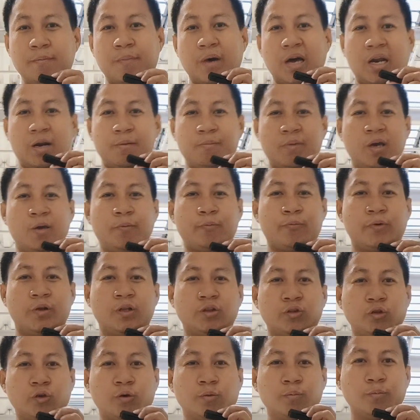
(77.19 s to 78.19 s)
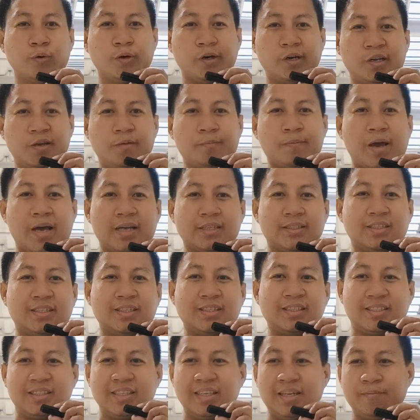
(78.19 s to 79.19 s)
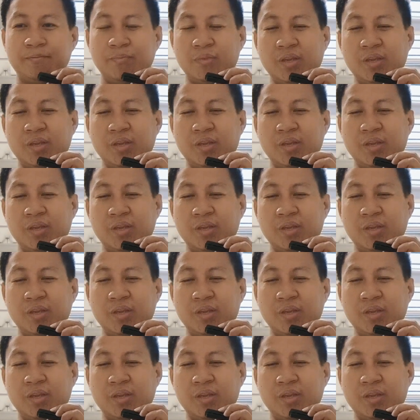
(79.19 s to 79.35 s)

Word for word: para may print yung boarding passes